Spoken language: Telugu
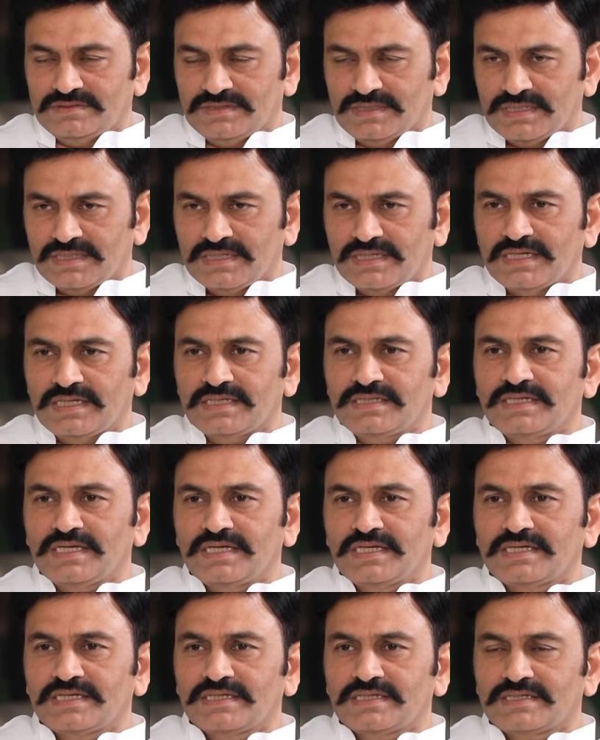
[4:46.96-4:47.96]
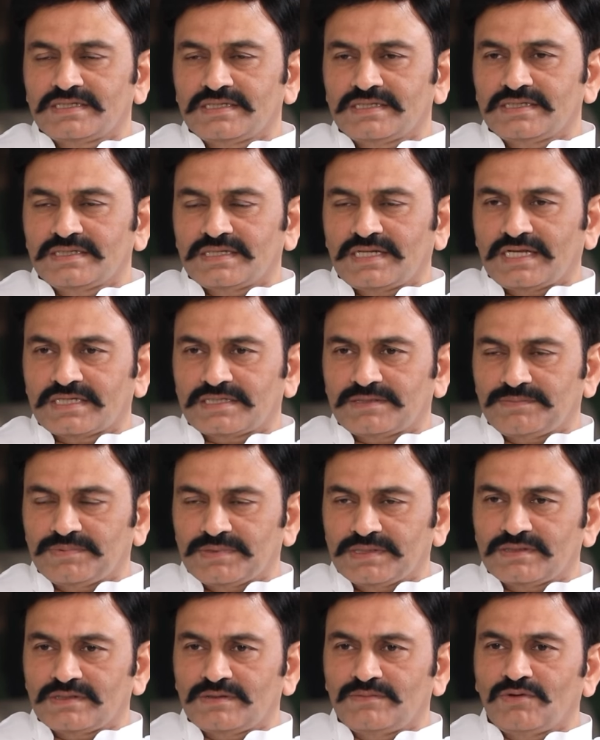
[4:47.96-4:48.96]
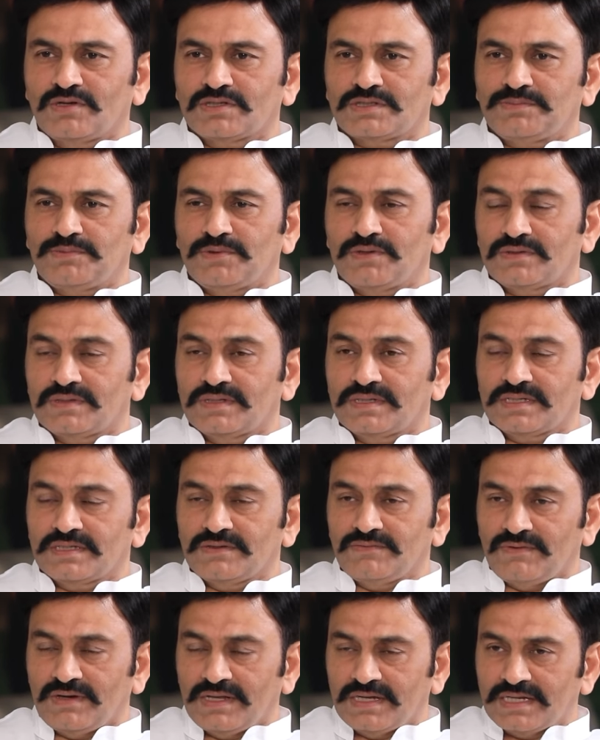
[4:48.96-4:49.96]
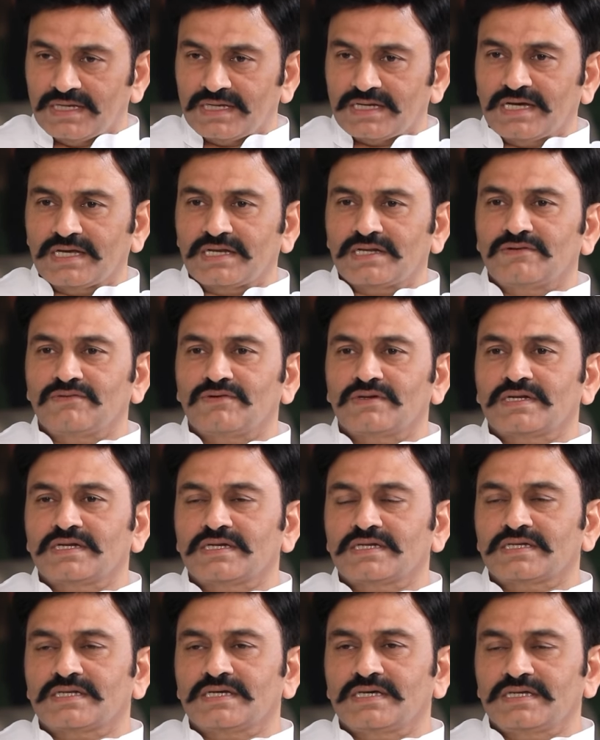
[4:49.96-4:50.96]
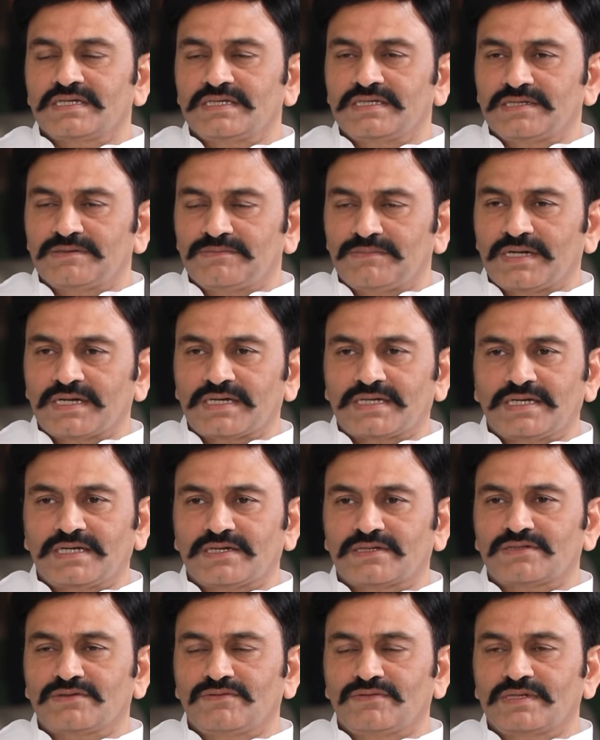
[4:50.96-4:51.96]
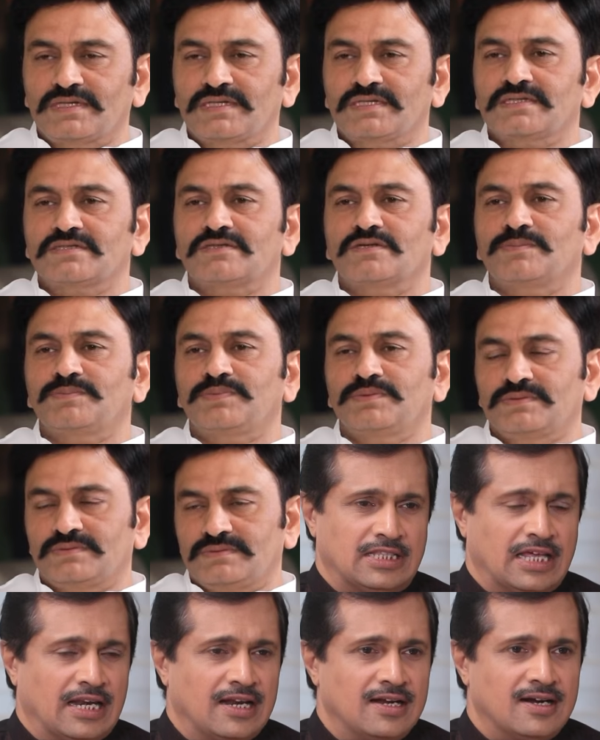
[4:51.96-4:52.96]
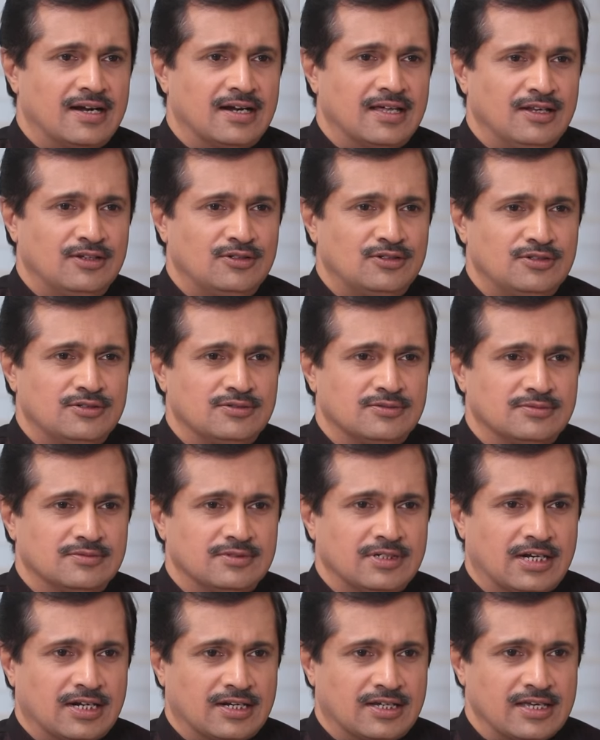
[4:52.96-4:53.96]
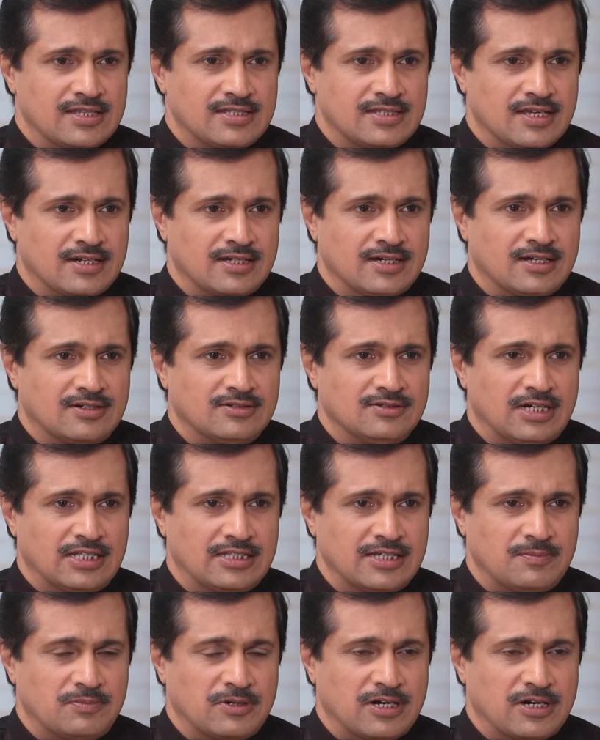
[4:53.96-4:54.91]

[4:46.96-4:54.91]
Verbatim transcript: జరిగిన అన్యాయానికి రాష్ట్ర ప్రజలు మోసపోవడానికి వాళ్ళే కారణం అన్నట్టుగా ఈయన మాట్లాడటం అనేది తప్పు తెలంగాణలో ఇక్కడ కేసీఆర్ గారు అదే